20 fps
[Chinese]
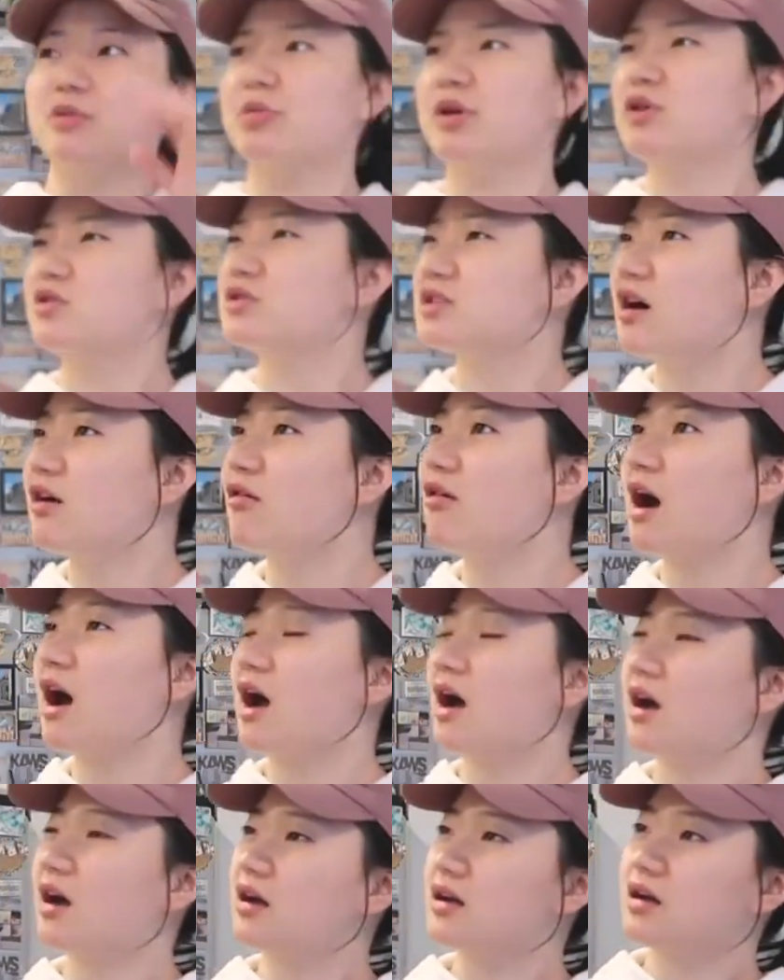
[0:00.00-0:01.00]
你别说脏
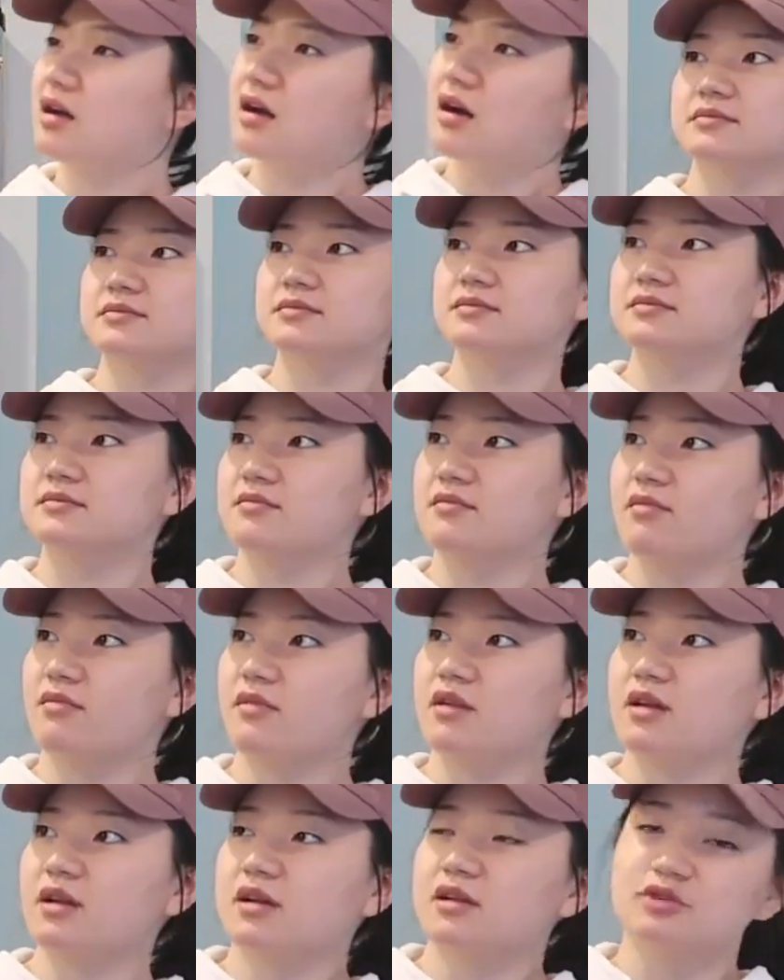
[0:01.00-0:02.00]
话。我说什
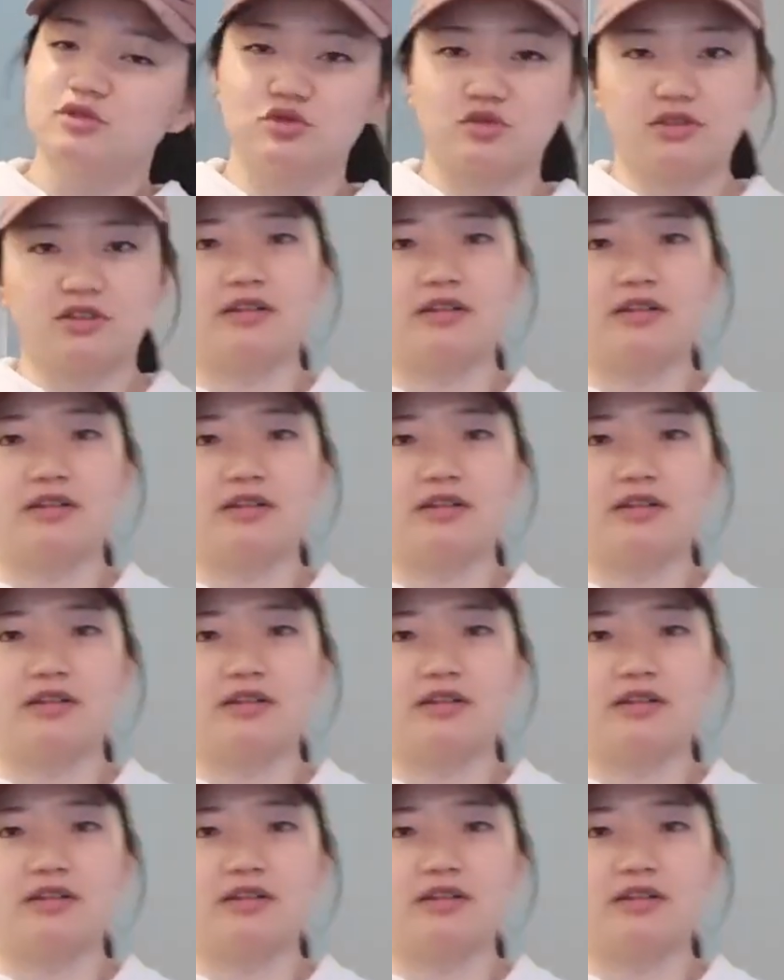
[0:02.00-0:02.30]
么脏话了？我